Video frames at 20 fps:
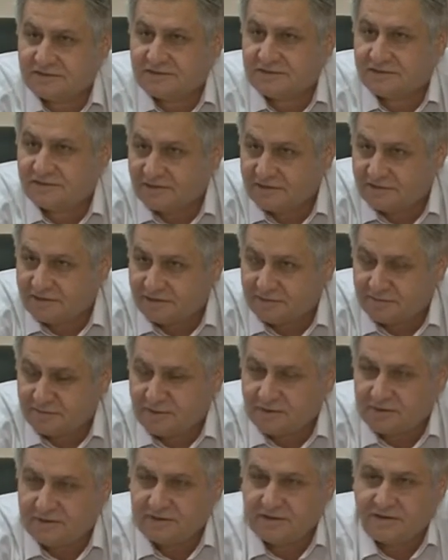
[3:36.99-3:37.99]
жилые дома,
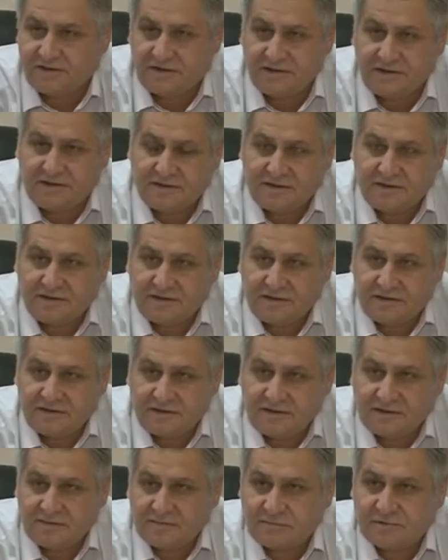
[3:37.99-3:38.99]

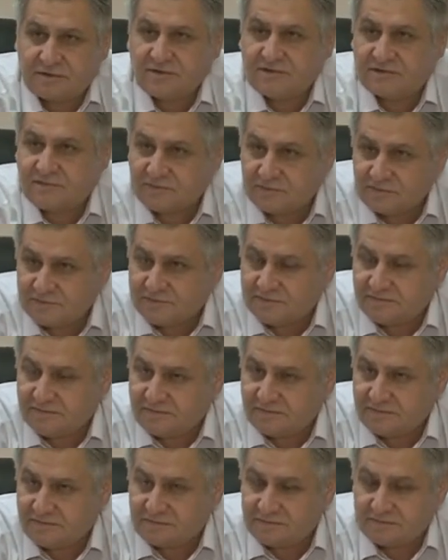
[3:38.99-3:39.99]

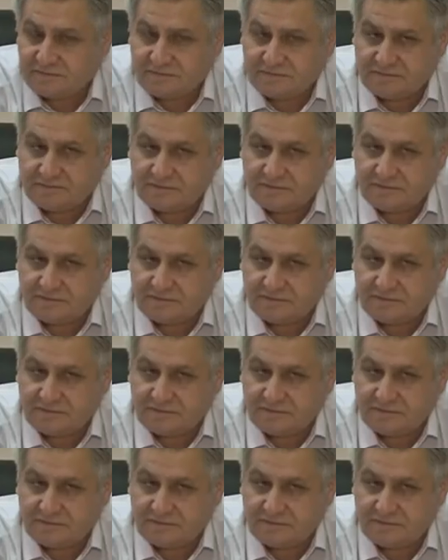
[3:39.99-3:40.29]
производственные, что